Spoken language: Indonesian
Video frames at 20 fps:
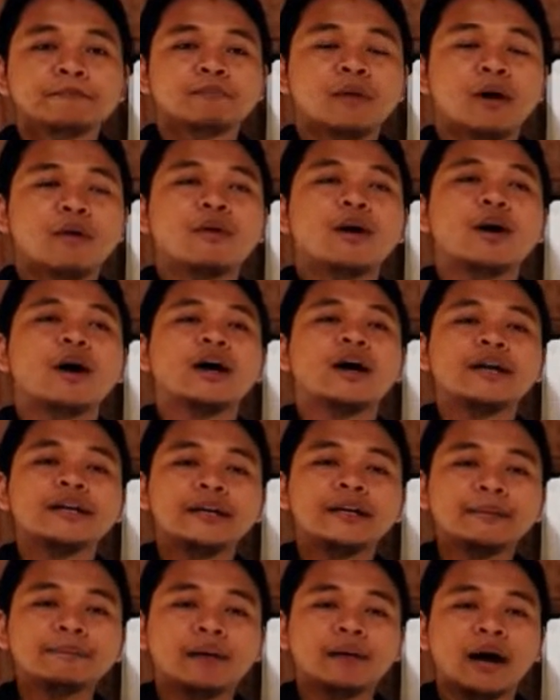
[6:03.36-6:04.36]
bahwa
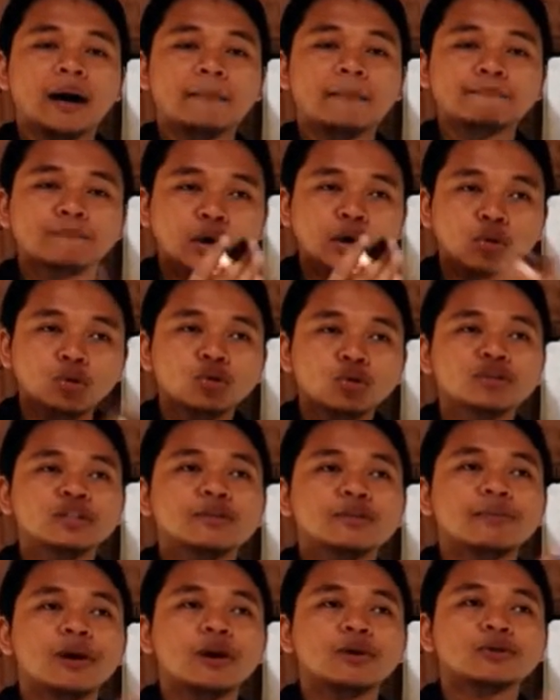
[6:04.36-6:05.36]
hima pengurus
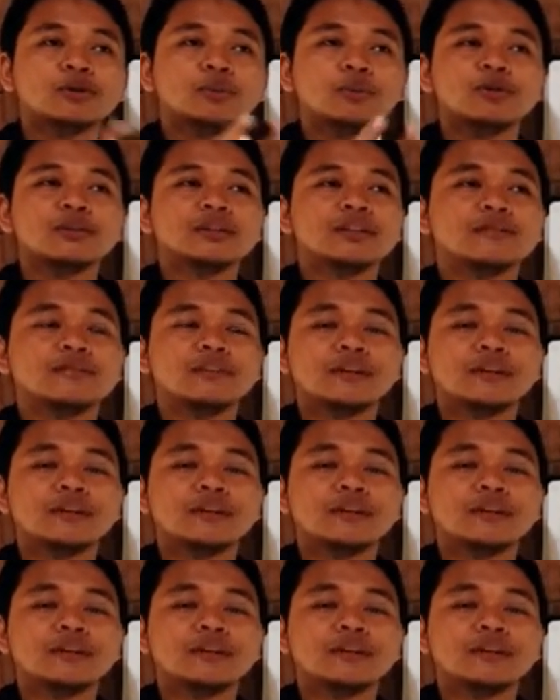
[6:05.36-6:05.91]
hima otomotif